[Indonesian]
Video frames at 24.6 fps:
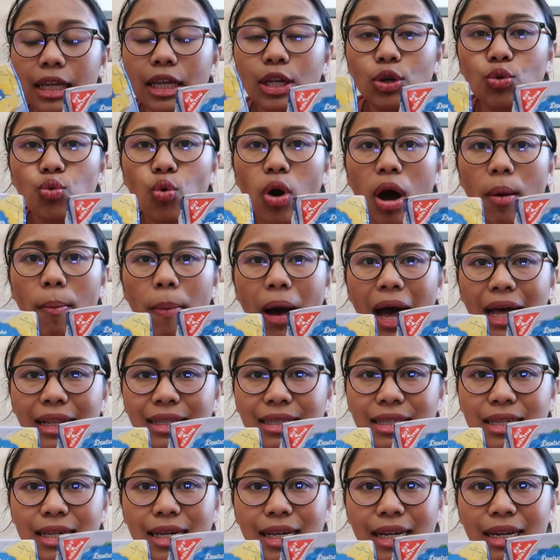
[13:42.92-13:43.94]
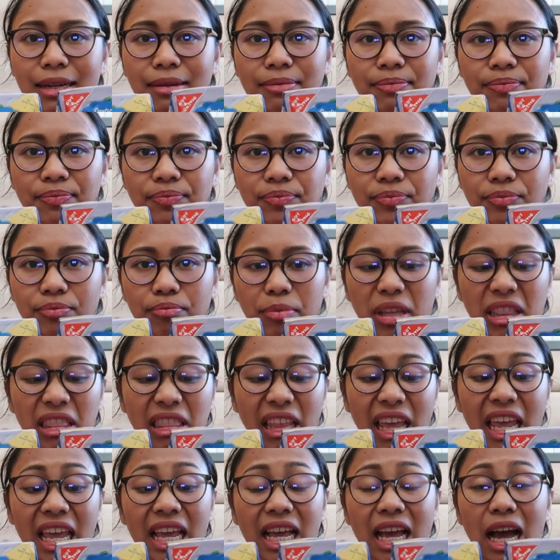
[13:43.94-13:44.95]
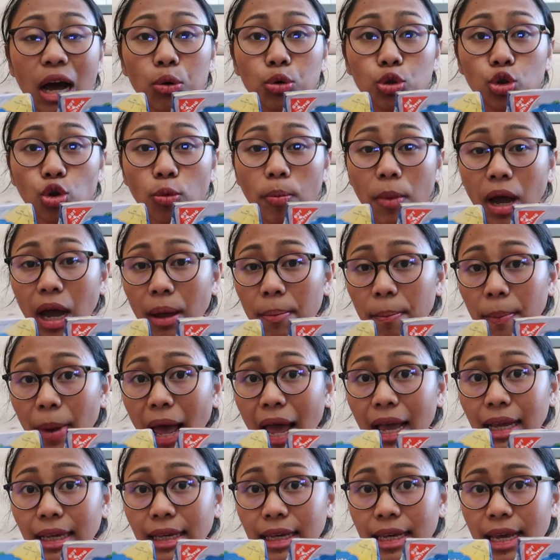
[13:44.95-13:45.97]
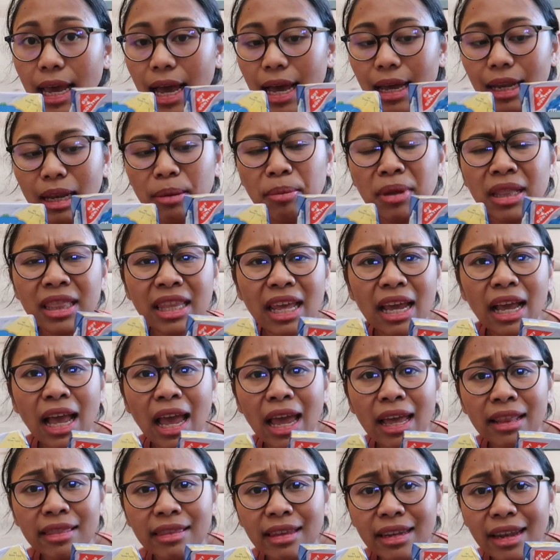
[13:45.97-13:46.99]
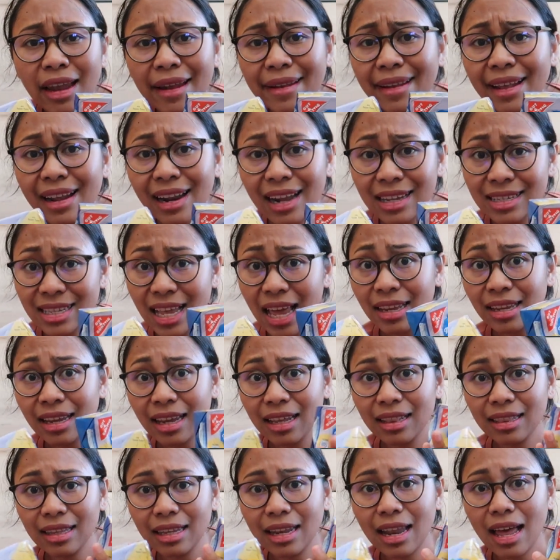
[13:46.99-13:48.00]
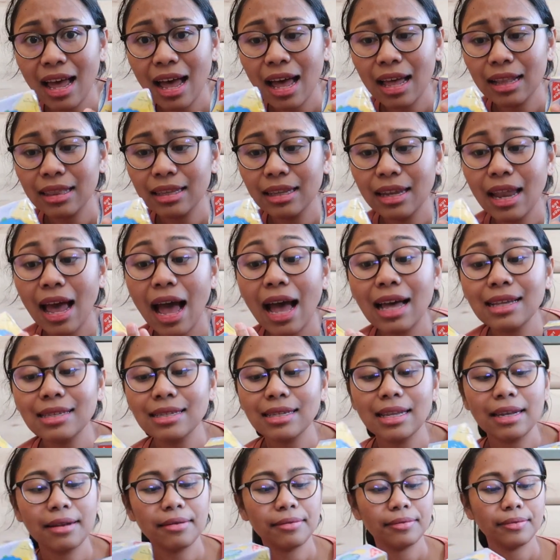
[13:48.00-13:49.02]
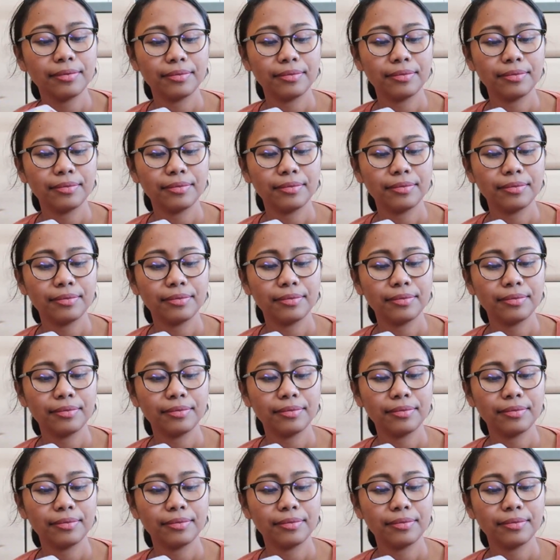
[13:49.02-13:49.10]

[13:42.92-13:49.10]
Ini dua butter mentega untuk makan pagi ya. Ini mentega yang tidak ada rasanya, yang tidak tidak asin.